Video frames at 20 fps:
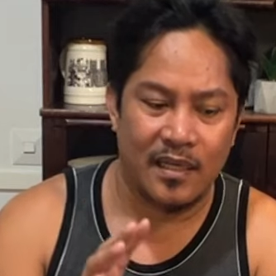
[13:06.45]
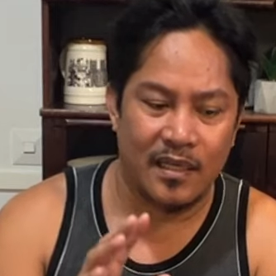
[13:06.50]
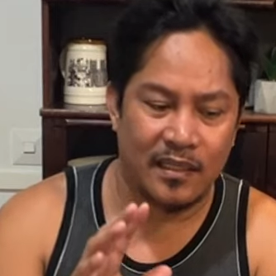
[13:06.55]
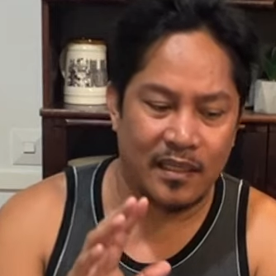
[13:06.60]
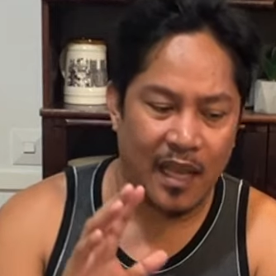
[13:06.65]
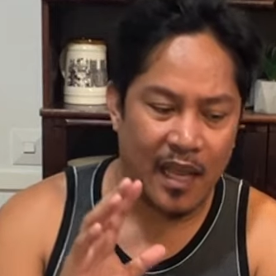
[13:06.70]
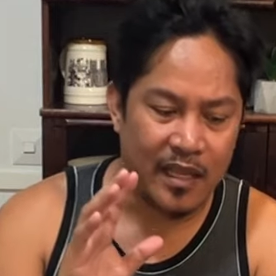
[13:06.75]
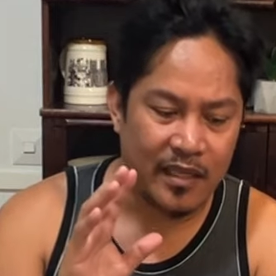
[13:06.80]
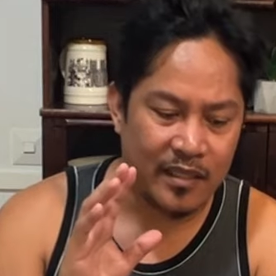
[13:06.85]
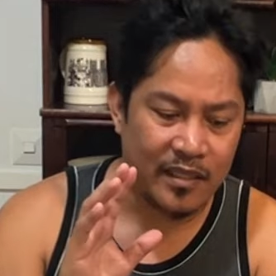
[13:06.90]

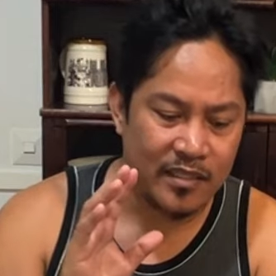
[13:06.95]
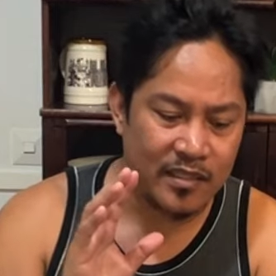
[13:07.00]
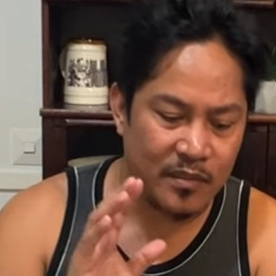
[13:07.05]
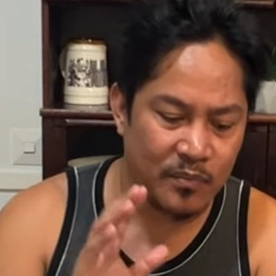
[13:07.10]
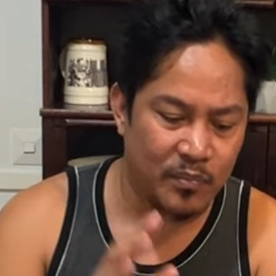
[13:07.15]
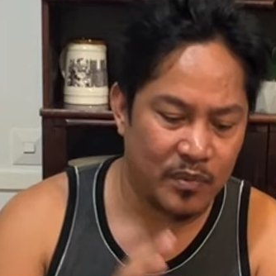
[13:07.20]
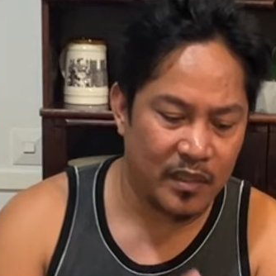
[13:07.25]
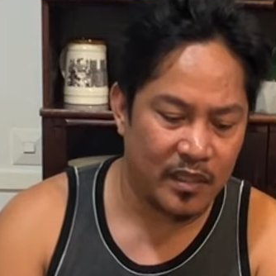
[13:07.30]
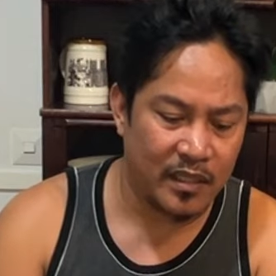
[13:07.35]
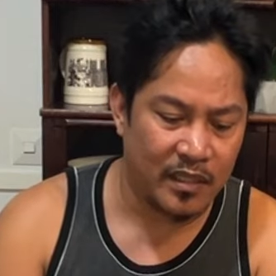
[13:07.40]
kay
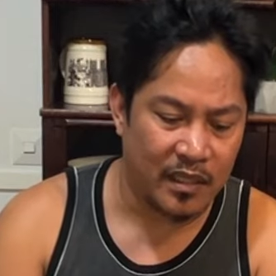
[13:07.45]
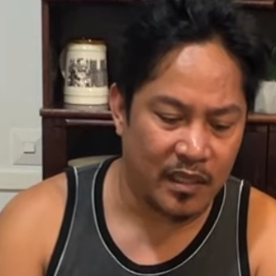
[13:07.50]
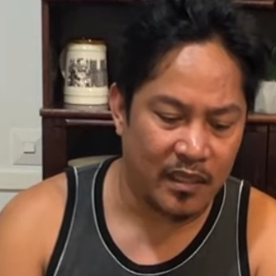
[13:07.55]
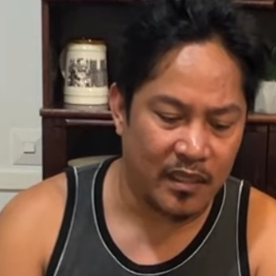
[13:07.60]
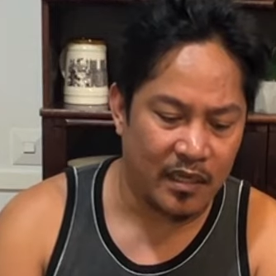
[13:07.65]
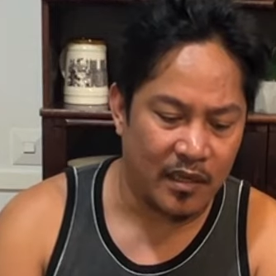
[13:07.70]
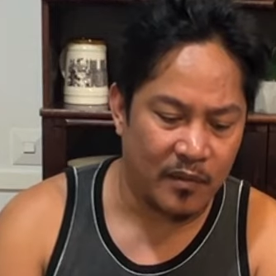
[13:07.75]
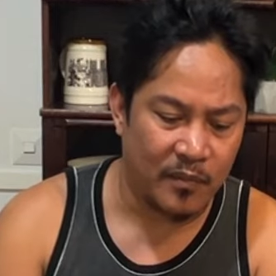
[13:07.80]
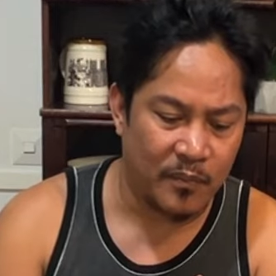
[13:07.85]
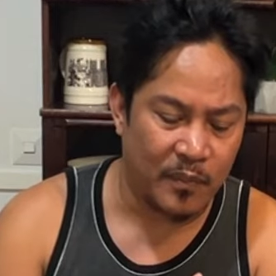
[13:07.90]
disiplina
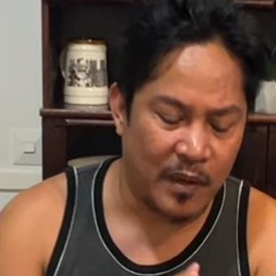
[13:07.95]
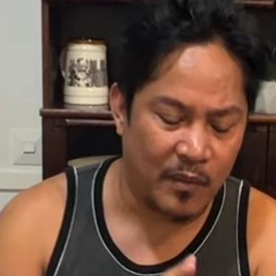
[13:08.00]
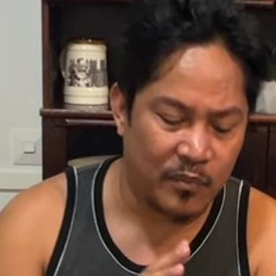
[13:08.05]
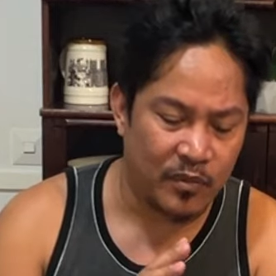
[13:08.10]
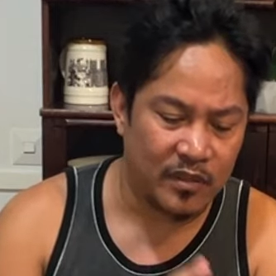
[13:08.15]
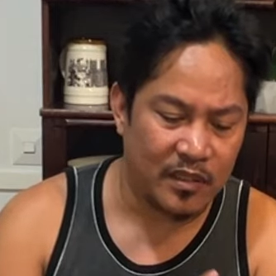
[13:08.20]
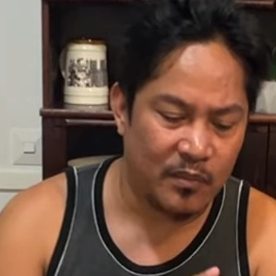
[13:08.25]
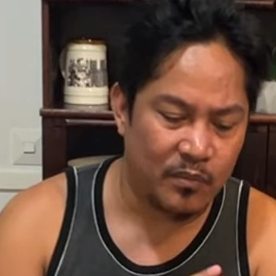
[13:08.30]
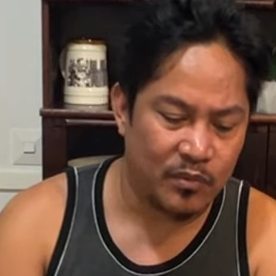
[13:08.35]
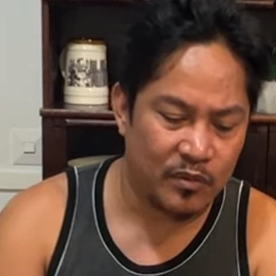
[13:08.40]
na
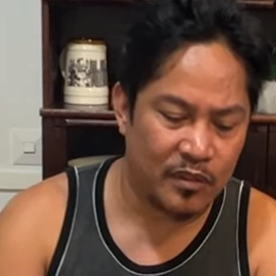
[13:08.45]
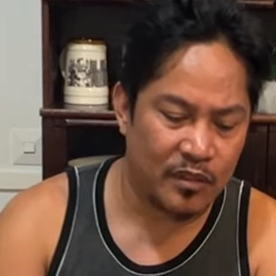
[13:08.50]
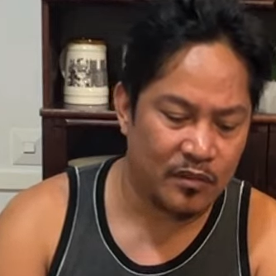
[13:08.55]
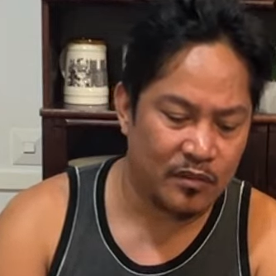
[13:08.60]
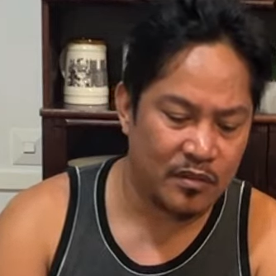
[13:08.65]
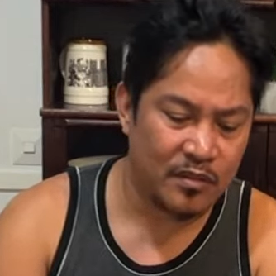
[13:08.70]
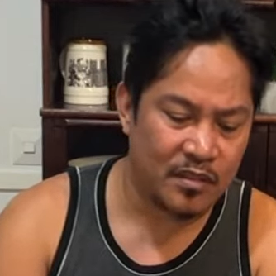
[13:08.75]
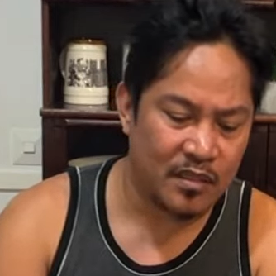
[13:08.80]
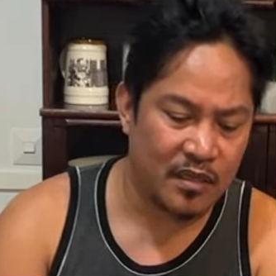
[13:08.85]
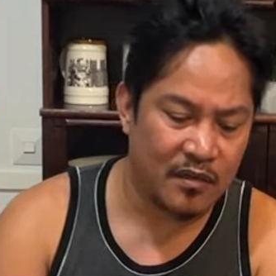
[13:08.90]
pagpunta po dito
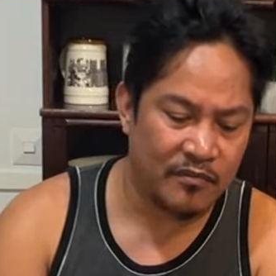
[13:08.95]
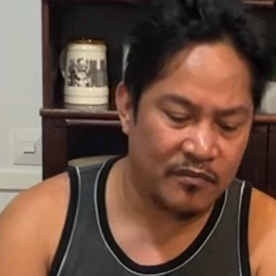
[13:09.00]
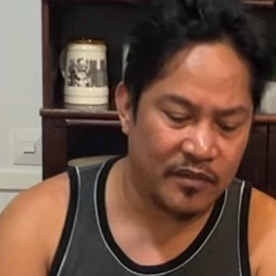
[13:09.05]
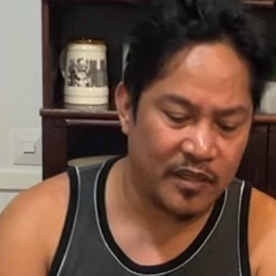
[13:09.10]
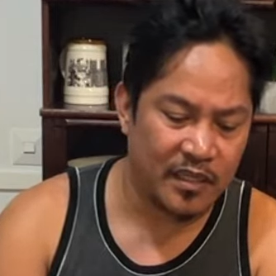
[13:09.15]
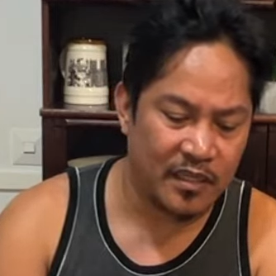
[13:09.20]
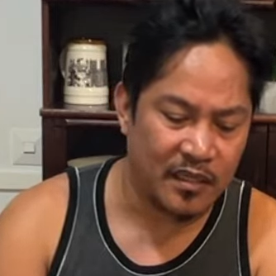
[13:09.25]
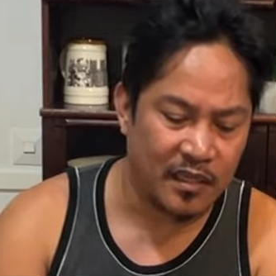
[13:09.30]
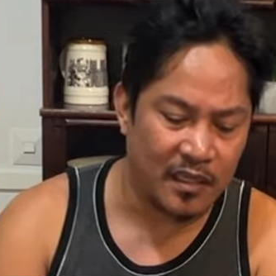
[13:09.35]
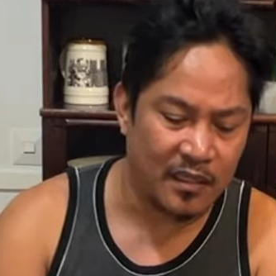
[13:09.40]
sa
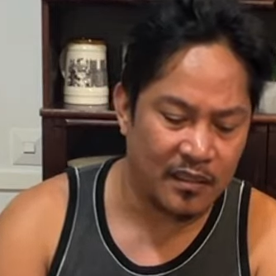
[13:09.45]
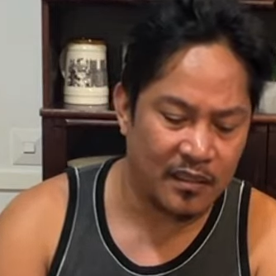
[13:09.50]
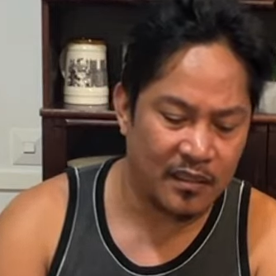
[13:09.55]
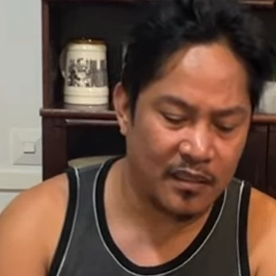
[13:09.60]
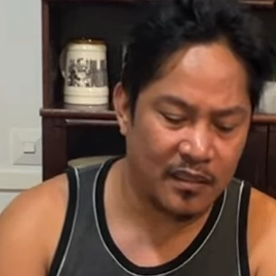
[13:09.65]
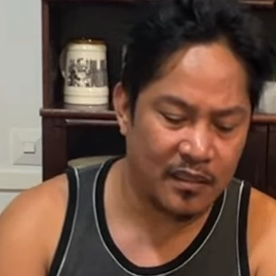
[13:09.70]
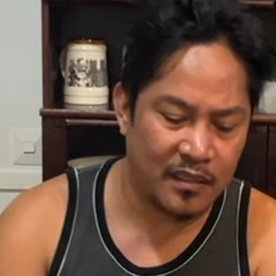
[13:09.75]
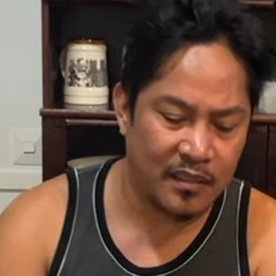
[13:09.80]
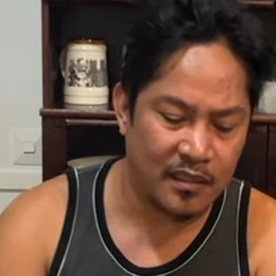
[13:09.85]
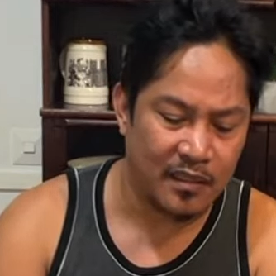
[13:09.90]
Finland
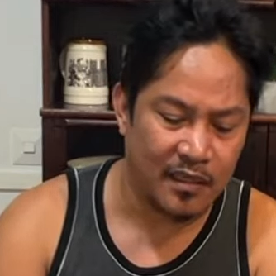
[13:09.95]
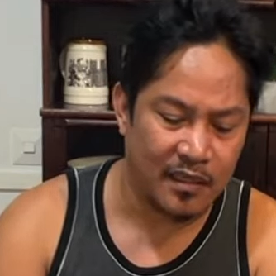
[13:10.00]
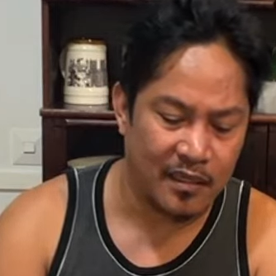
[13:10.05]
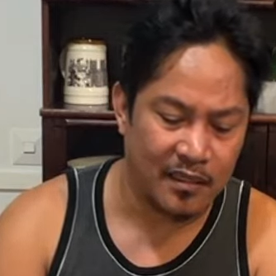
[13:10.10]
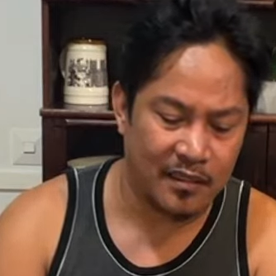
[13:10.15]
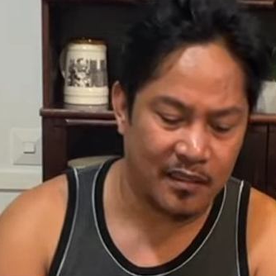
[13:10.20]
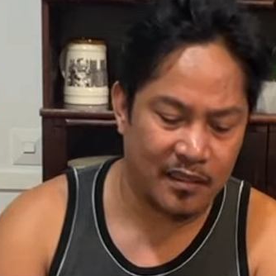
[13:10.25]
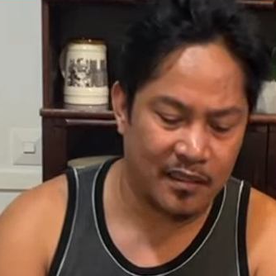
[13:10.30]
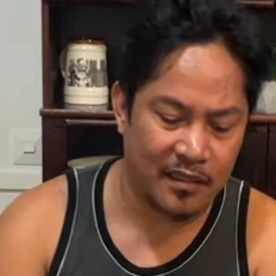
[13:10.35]
at